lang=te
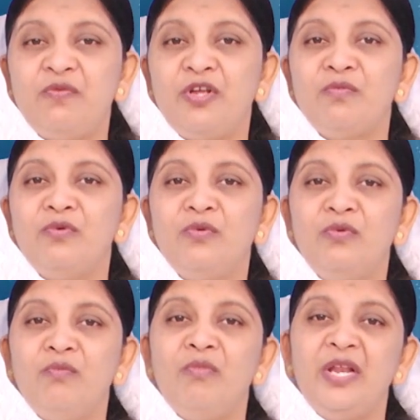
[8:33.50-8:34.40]
స్వరము
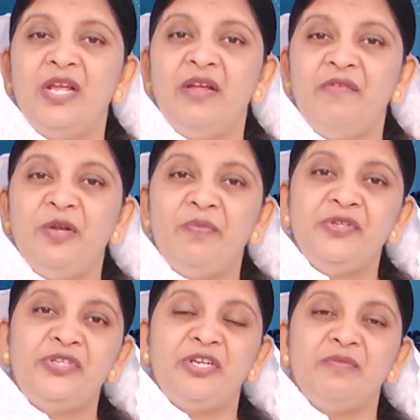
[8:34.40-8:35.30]
మరి
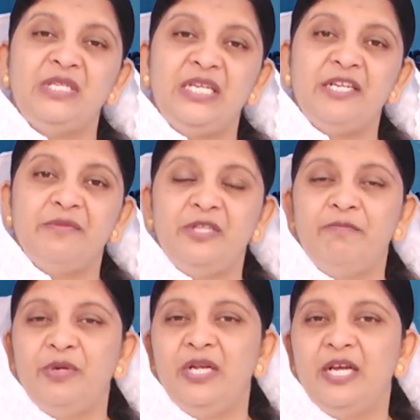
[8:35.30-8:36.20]
వినిపించడం జరిగి ఉంది
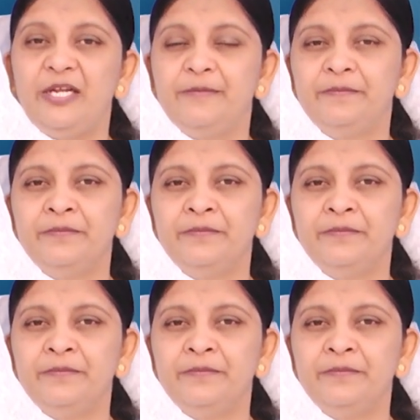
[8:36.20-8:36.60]
ప్రియులారా